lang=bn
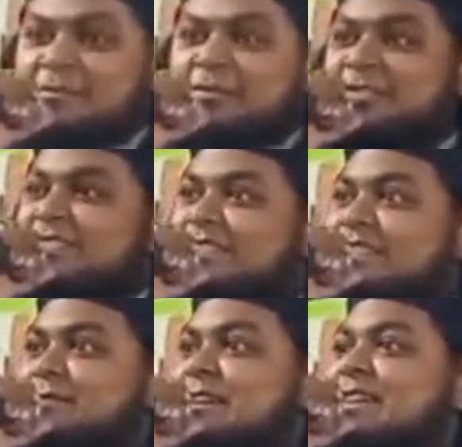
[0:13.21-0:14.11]
মসজিদ
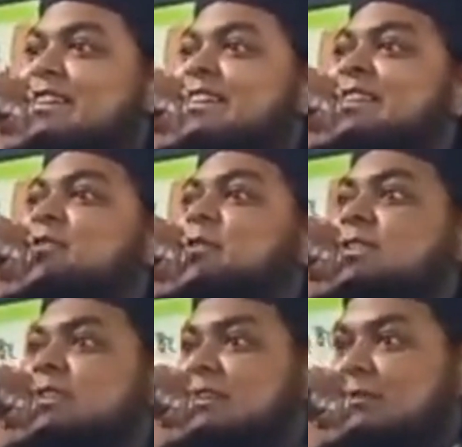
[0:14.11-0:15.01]
মানে কিনের
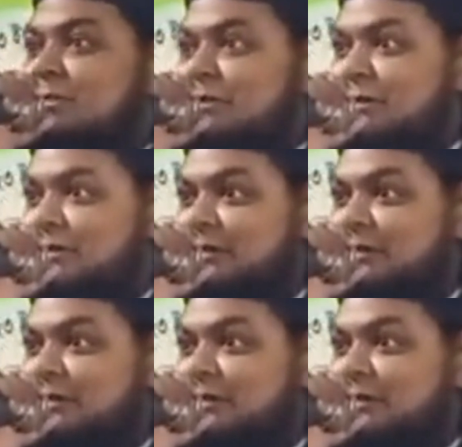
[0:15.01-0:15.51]
কথা হবো